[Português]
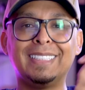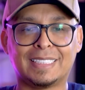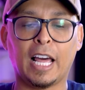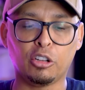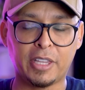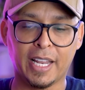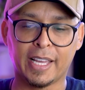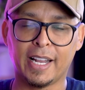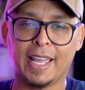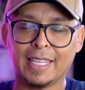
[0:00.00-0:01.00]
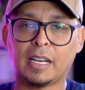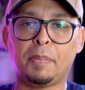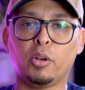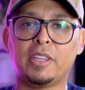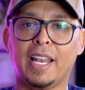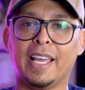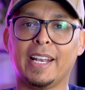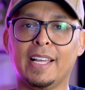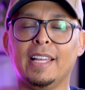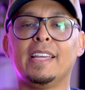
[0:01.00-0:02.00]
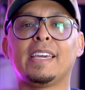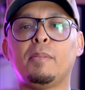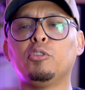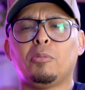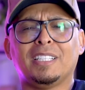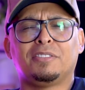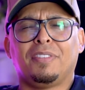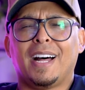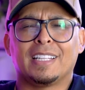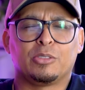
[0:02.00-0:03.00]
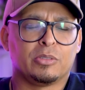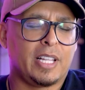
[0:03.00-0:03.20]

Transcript: Instala o Telegram, entra pelo Telegram, que é muito mais fácil.